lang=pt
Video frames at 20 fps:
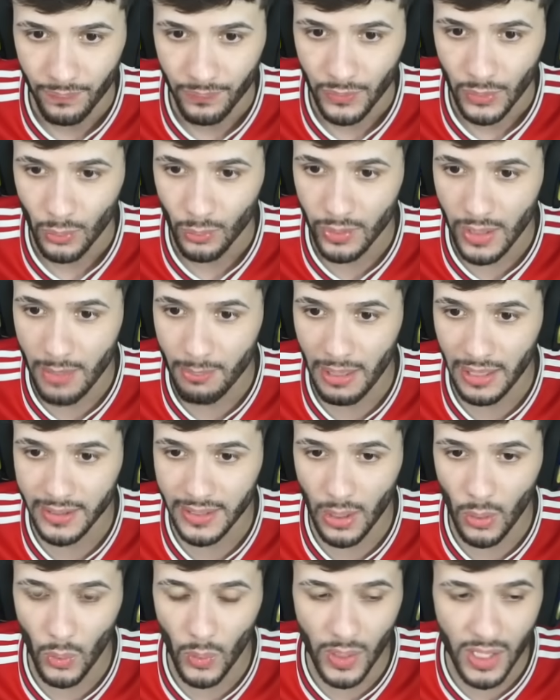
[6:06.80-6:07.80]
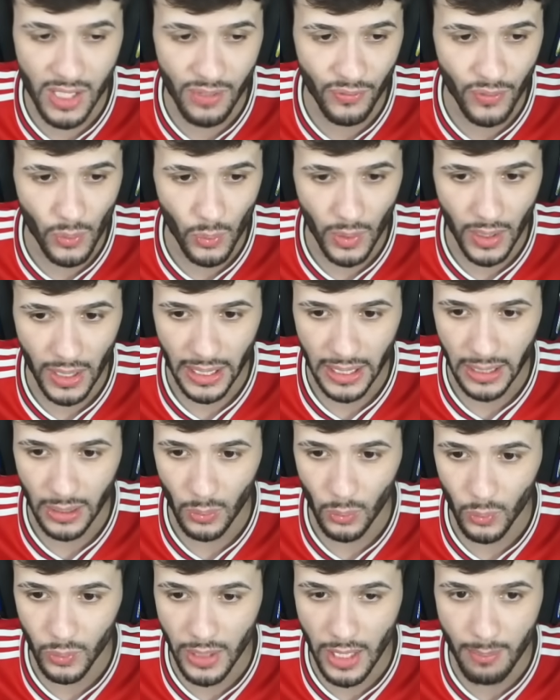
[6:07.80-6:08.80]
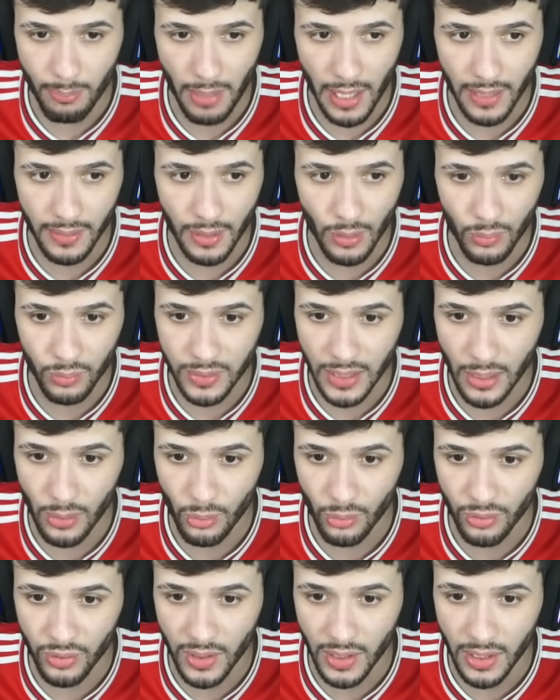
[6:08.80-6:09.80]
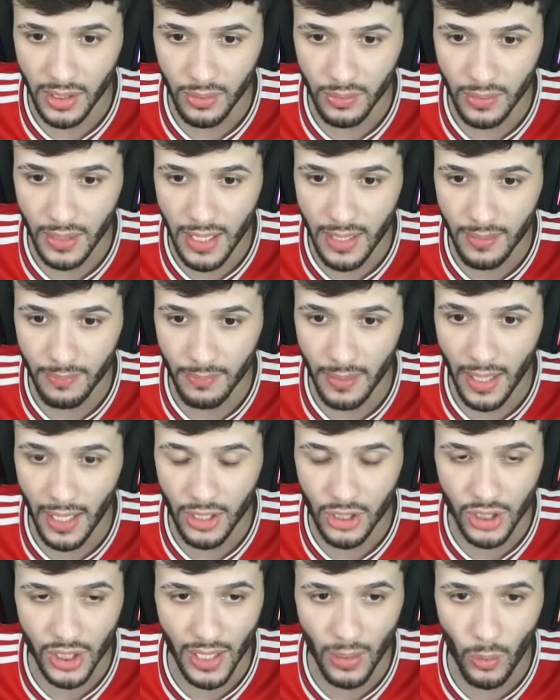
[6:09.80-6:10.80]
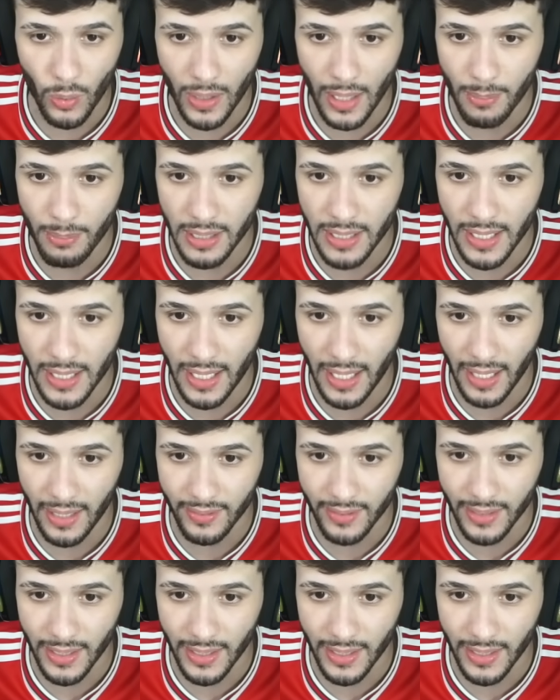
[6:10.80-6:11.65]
O Neymar tá horrível, cara. O Neymar não tá conseguindo nem achar o caminho de casa.